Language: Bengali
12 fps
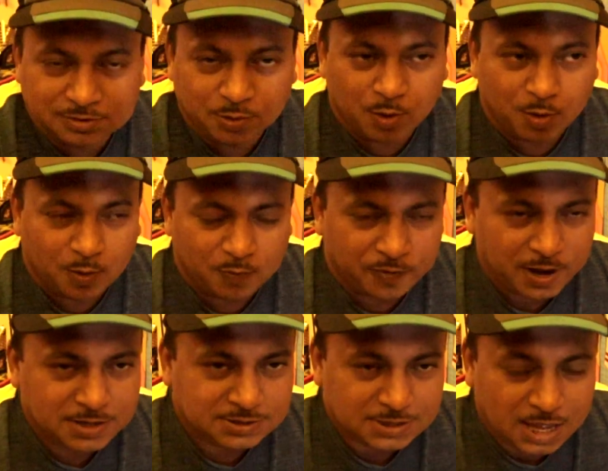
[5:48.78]
তো
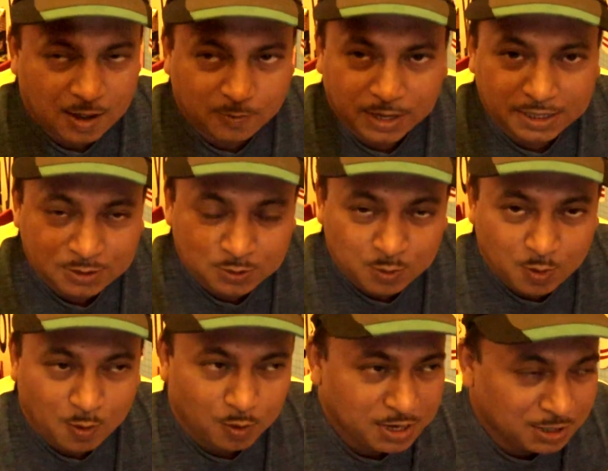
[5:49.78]
ফ্রেন্ডস আমরা কিন্তু
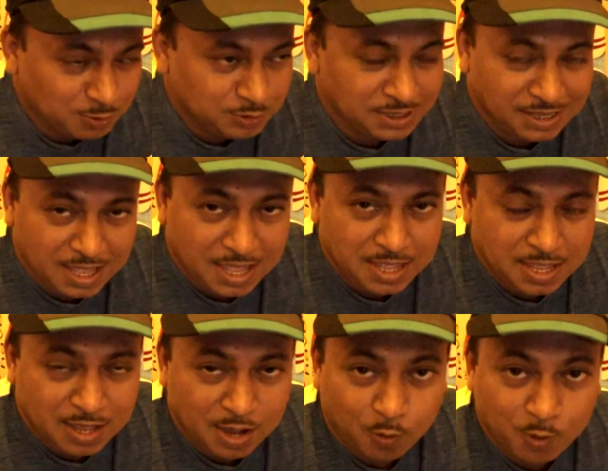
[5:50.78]
অনেকক্ষণ থেকেই
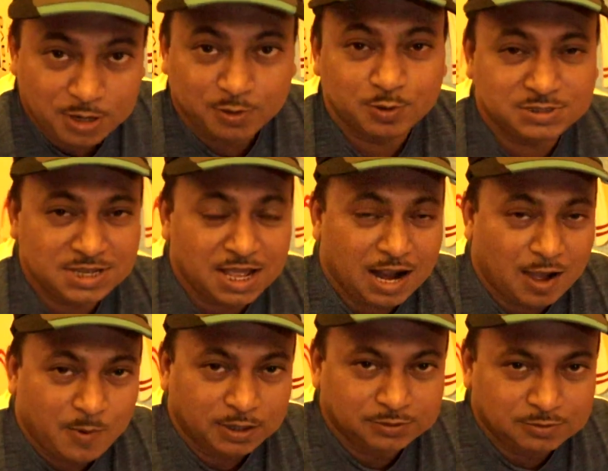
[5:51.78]
ওয়েট করছি আর
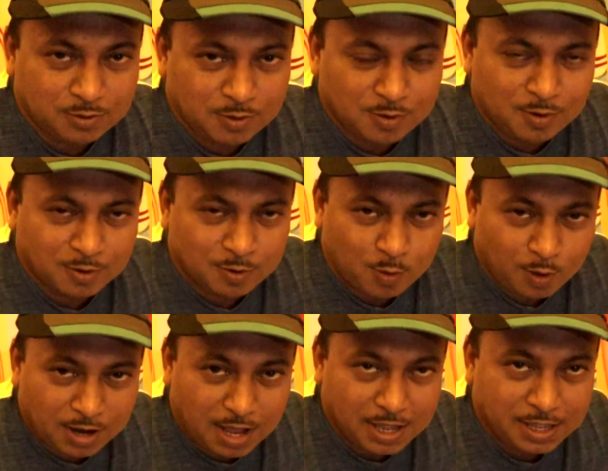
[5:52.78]
আমার তো
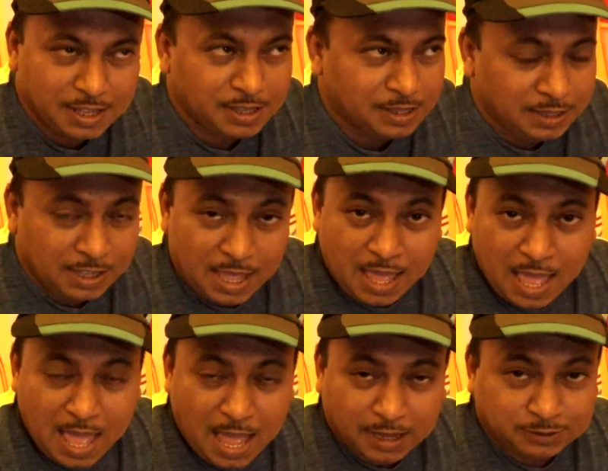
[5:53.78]
গলায়
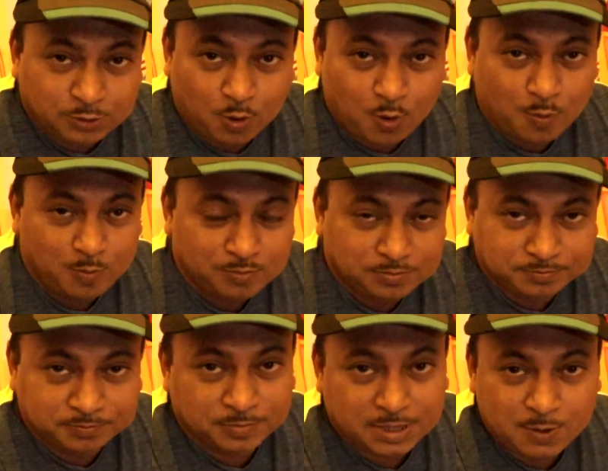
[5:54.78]
একদম
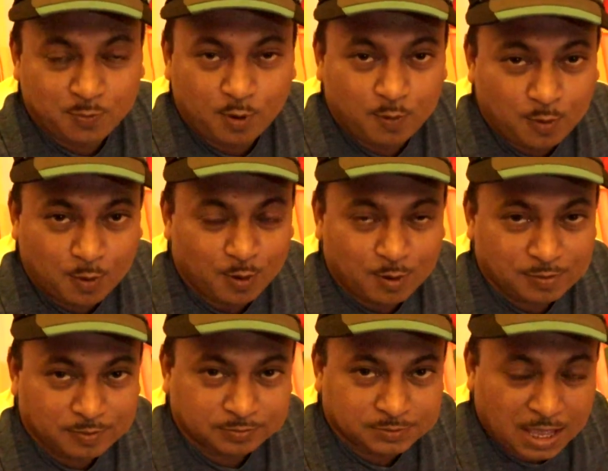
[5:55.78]
কি বলবো
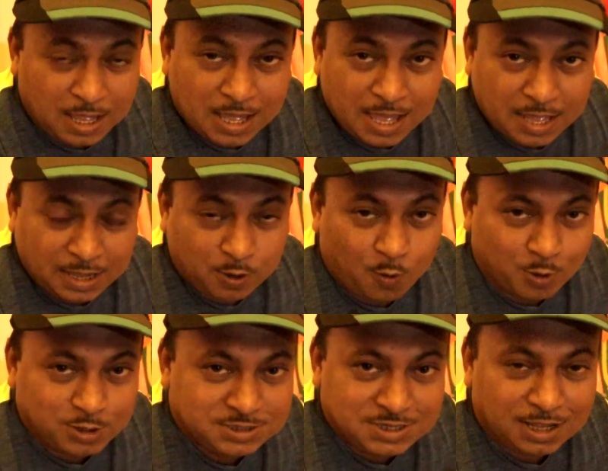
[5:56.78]

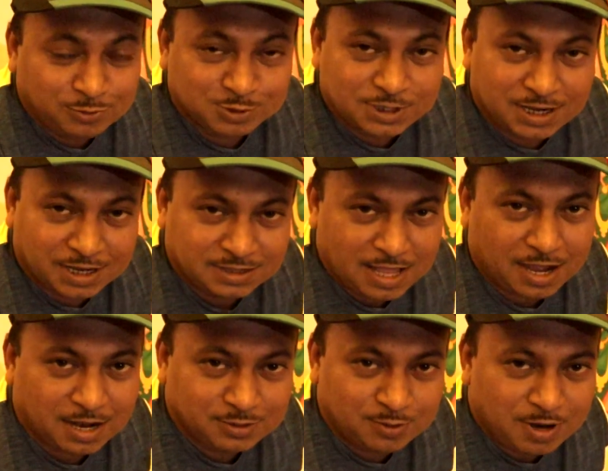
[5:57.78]
গর্জিলা ধোসাটাকে
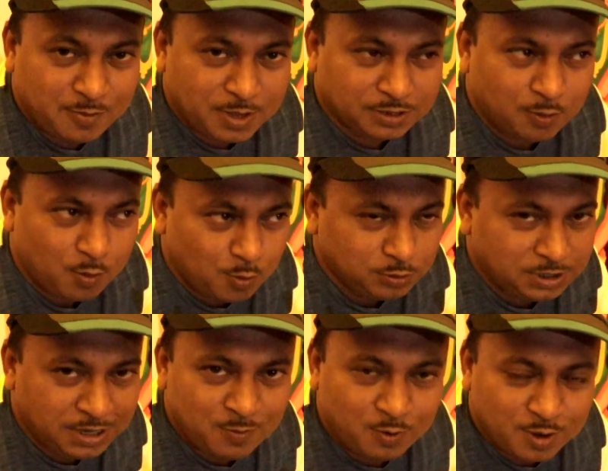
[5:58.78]
দেখার জন্য আমি একদম
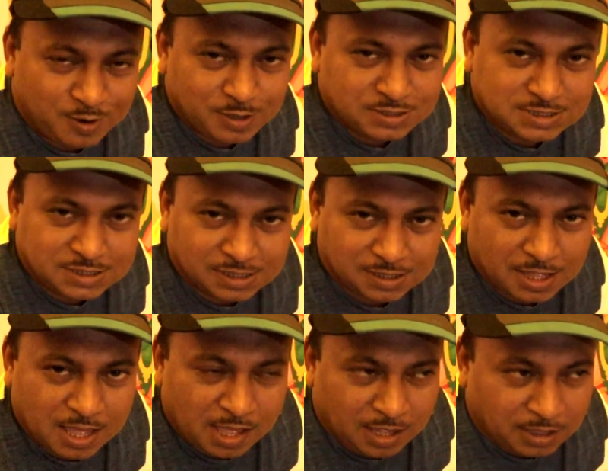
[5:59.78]
উদ্বেগ হয়ে রয়েছি
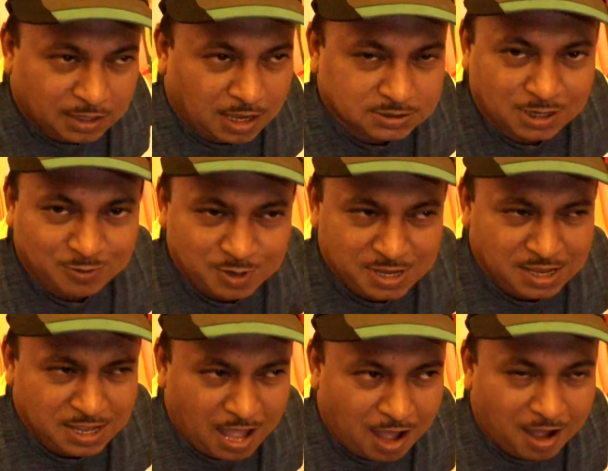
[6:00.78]
আশা করি
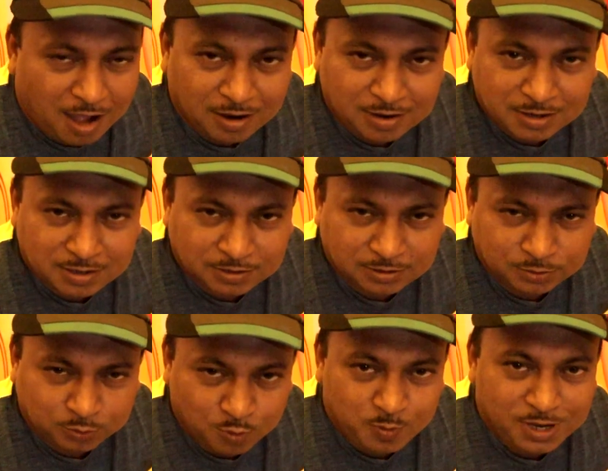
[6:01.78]
আর
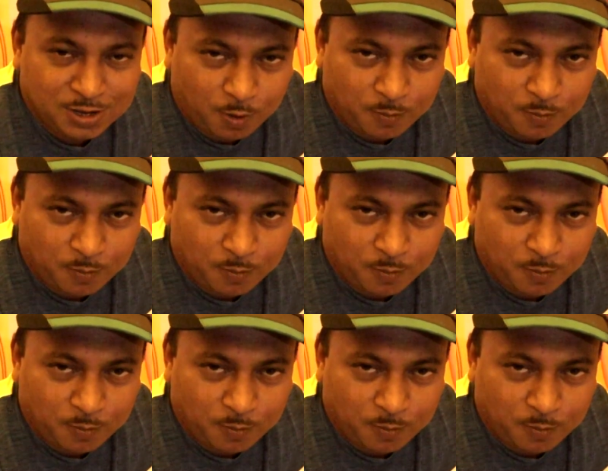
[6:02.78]
দু মিনিট